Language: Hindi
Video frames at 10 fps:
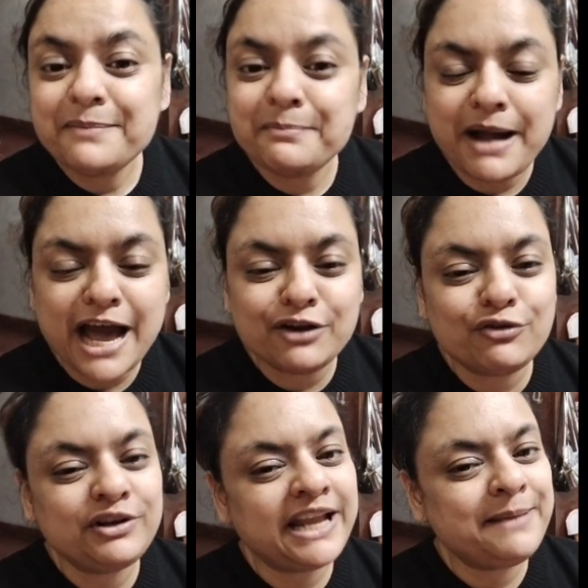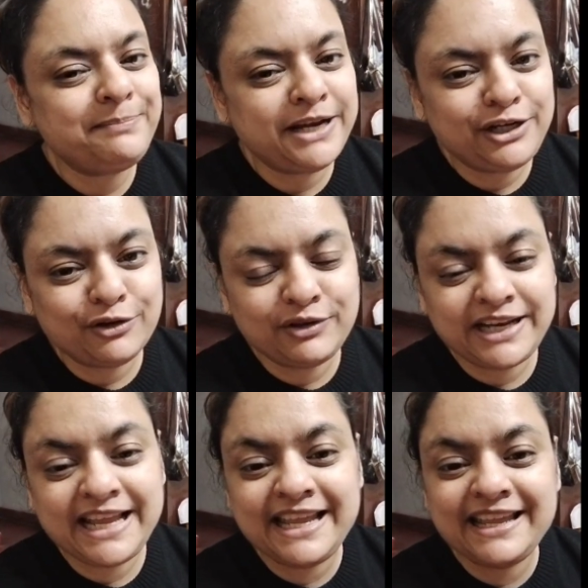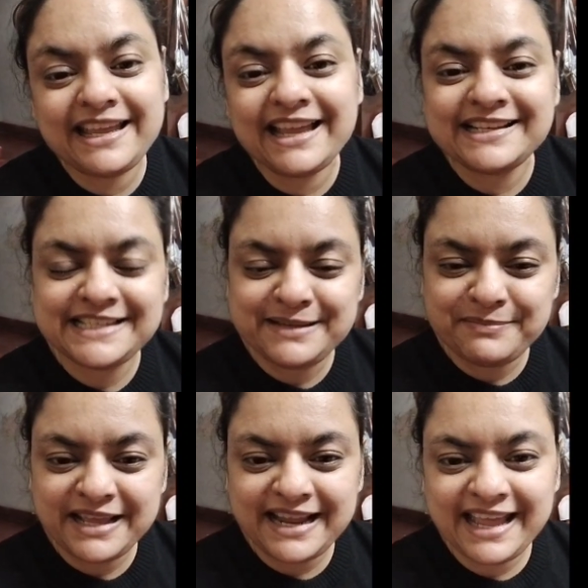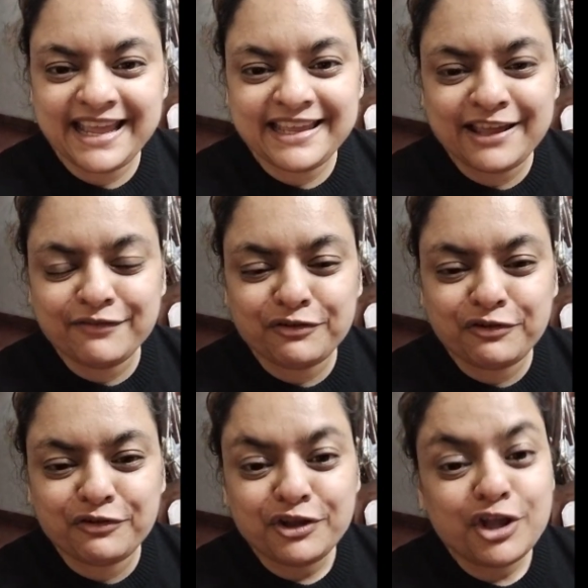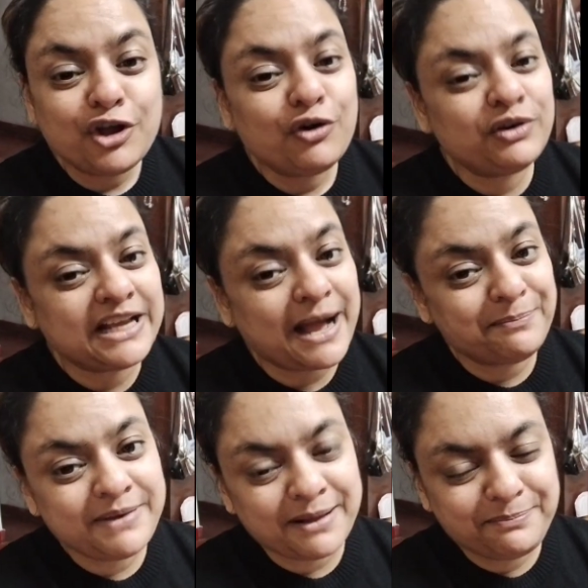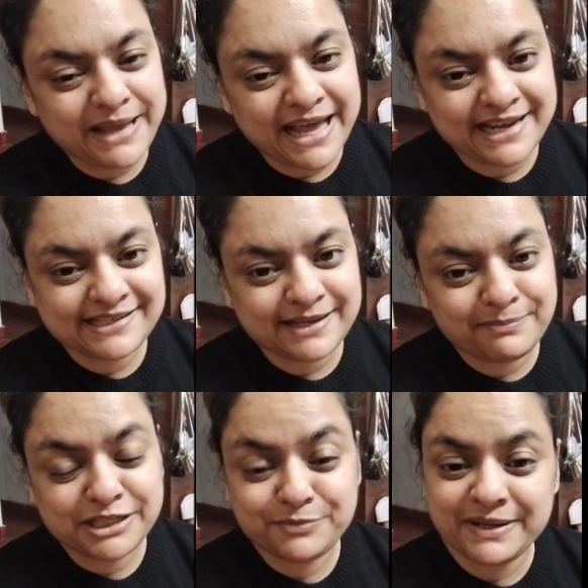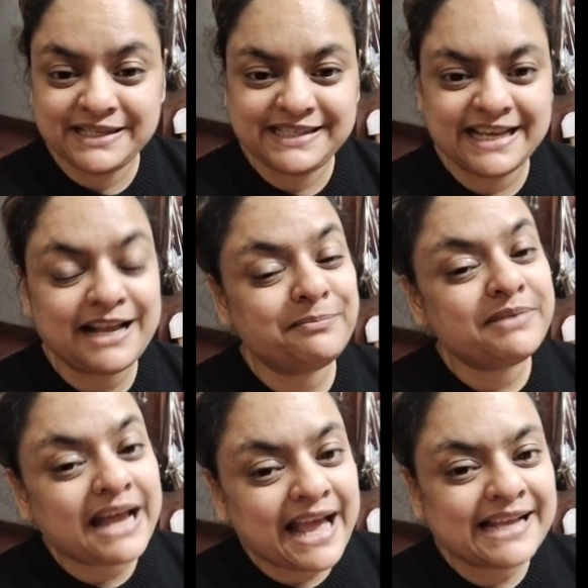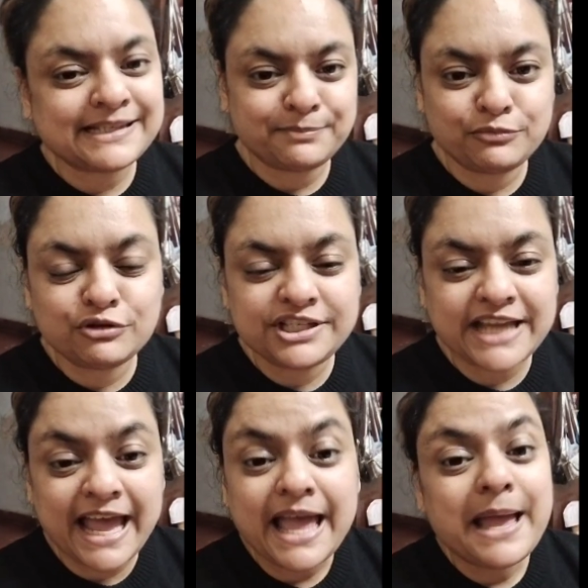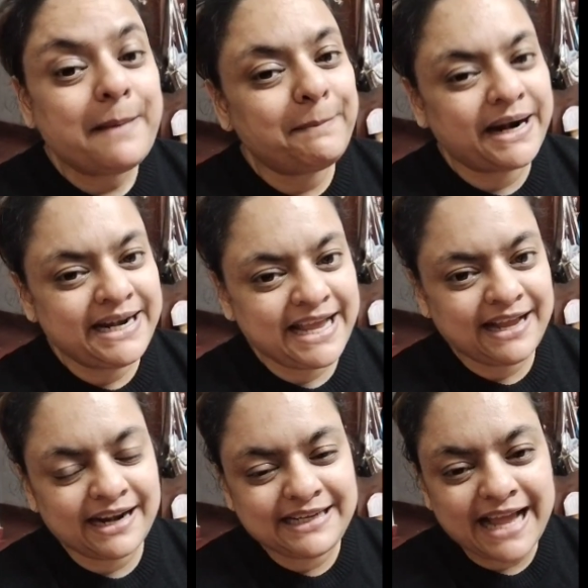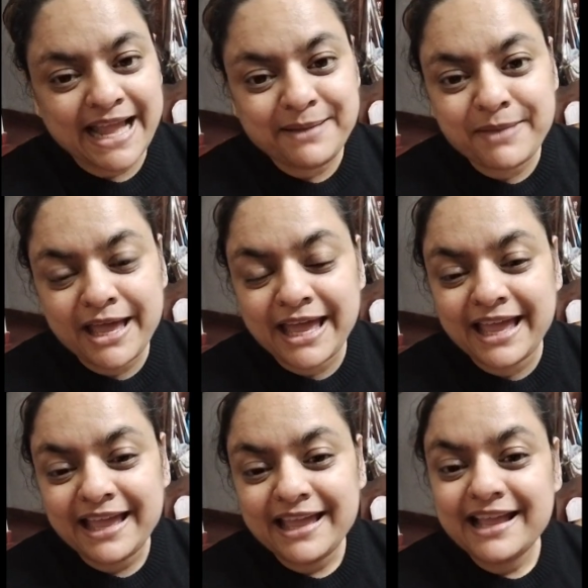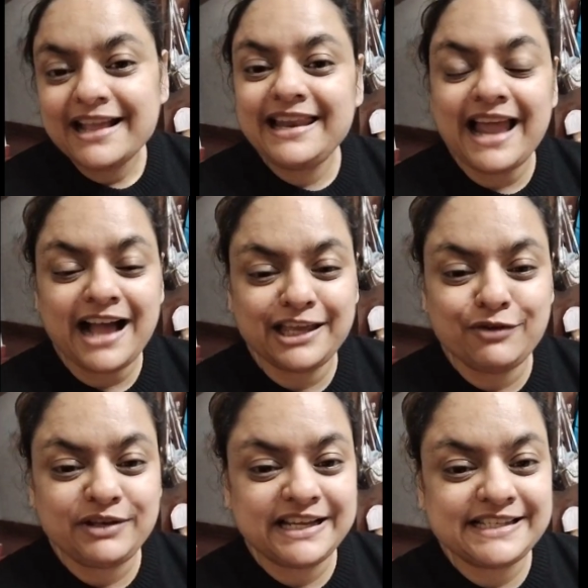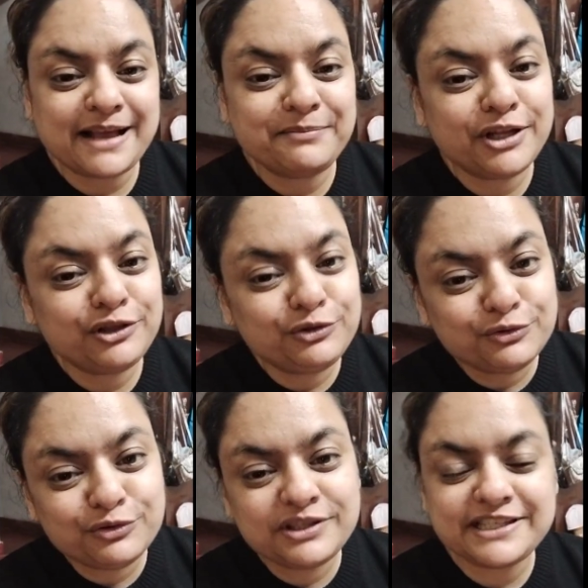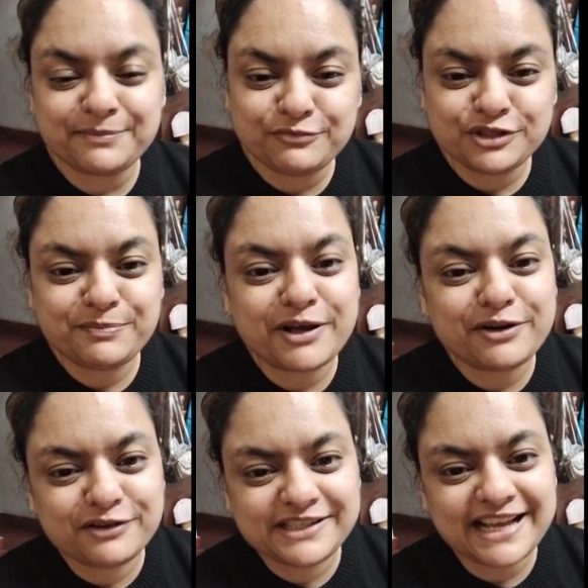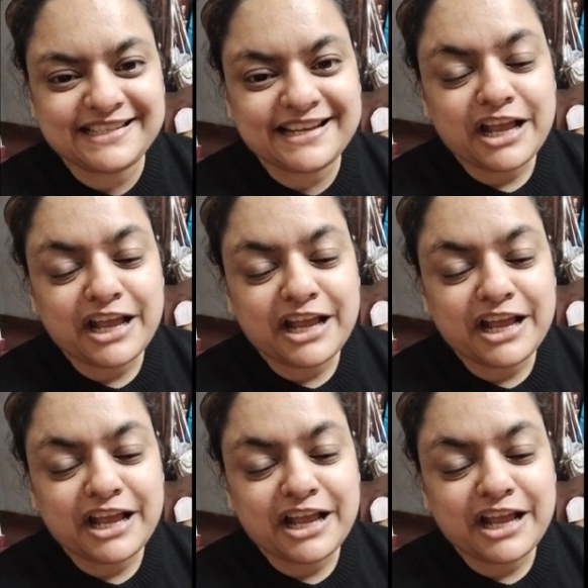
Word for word: मारो नहीं पीटो नहीं एसी में रहेंगे वो उनका अपना प्यारा सा बचपन से कमरा है सब कुछ है पढ़ने का टाइम है लाके उनके सामने दूध सब कुछ पर हो जा